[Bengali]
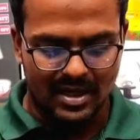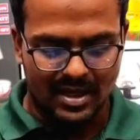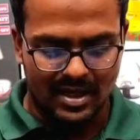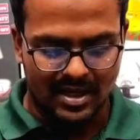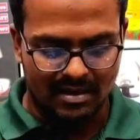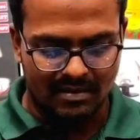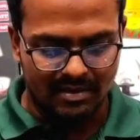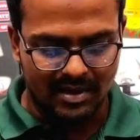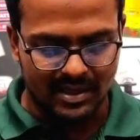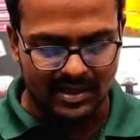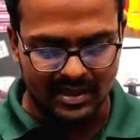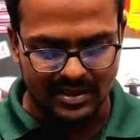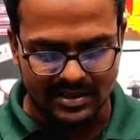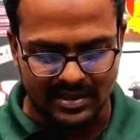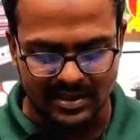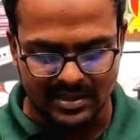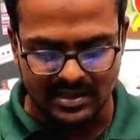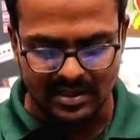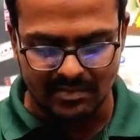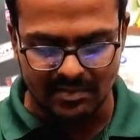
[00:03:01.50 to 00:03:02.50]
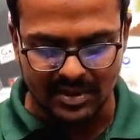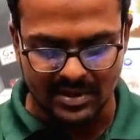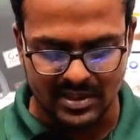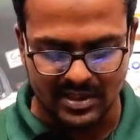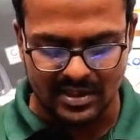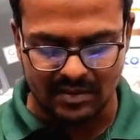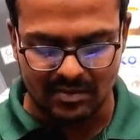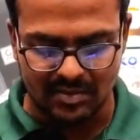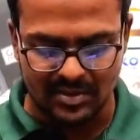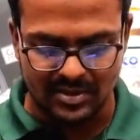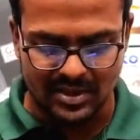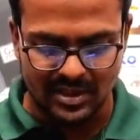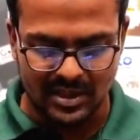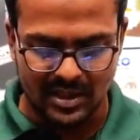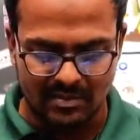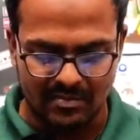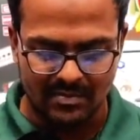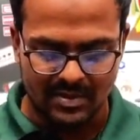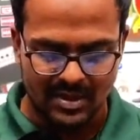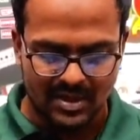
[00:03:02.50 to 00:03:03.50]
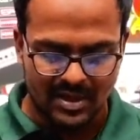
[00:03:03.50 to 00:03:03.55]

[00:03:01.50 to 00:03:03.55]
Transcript: আর এটার সিস্টেমটা যেটা বলছিলাম